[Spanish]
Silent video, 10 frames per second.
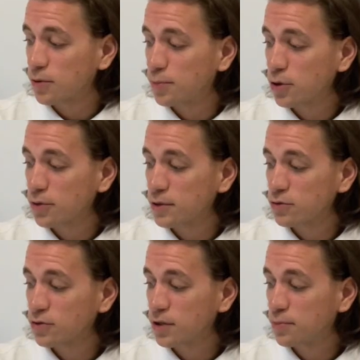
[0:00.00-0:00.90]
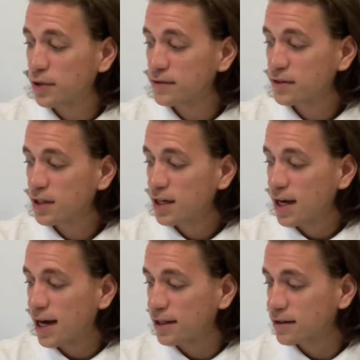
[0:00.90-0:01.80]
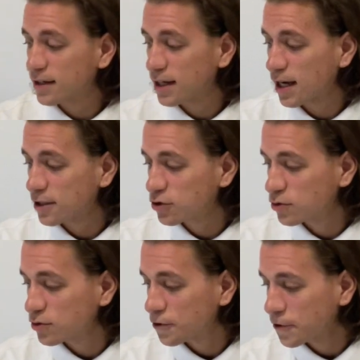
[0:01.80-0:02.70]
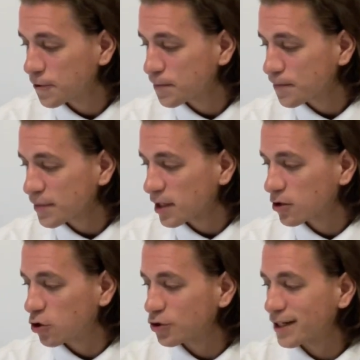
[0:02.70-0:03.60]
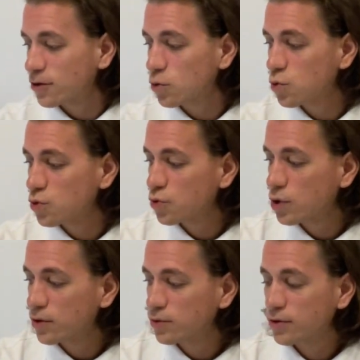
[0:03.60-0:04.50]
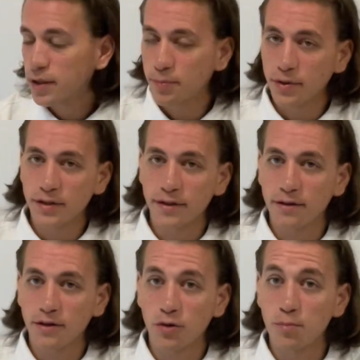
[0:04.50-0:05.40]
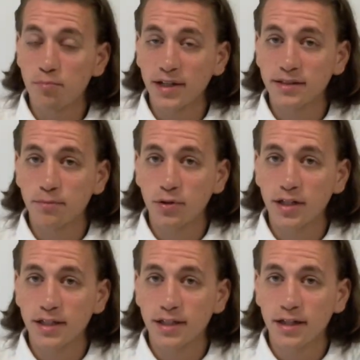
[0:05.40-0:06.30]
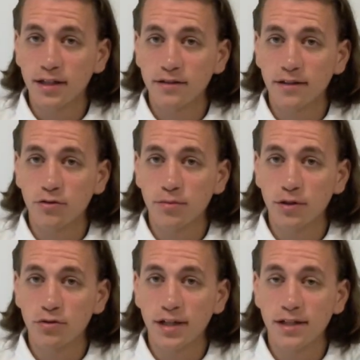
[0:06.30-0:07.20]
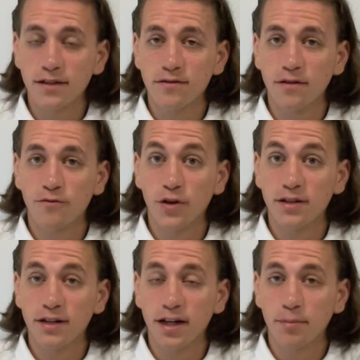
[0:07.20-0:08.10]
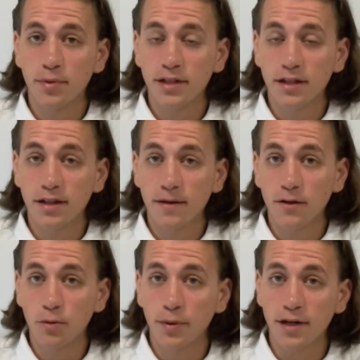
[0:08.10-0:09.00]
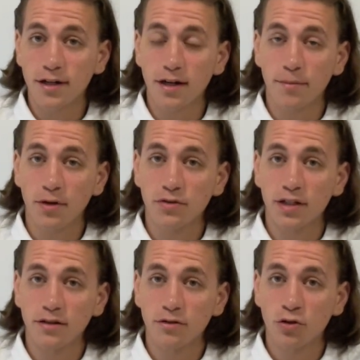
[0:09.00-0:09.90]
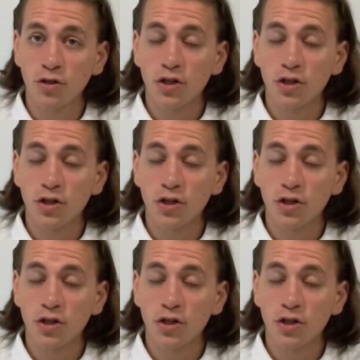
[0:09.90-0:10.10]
pocos minutos después, André Ayú con el 1 a 1 después de un pase por la izquierda, se durmieron ahí, se fue entre las piernas de Danilo Pereira la pelota y entró